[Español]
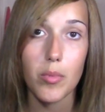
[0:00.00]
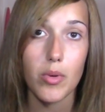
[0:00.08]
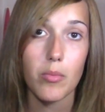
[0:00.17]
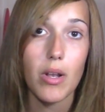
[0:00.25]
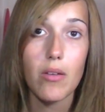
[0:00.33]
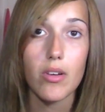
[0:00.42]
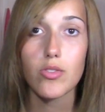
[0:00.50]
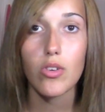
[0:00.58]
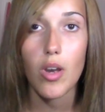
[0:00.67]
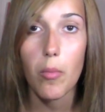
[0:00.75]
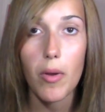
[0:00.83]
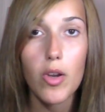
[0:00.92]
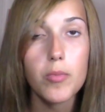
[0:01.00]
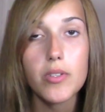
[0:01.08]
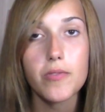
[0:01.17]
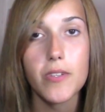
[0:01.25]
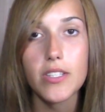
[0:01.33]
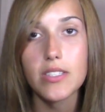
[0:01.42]
pues me levanto con el pelo
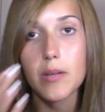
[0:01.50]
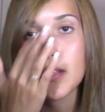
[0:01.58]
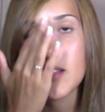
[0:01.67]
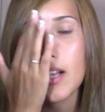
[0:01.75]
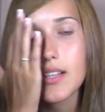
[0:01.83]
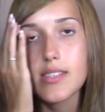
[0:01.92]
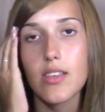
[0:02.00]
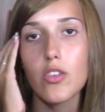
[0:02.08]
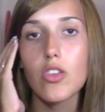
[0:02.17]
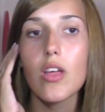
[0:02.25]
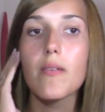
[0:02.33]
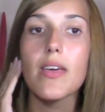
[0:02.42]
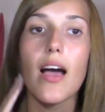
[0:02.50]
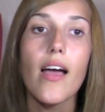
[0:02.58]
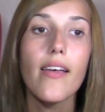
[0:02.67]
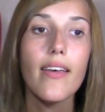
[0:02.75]
perfectamente alisado todavía.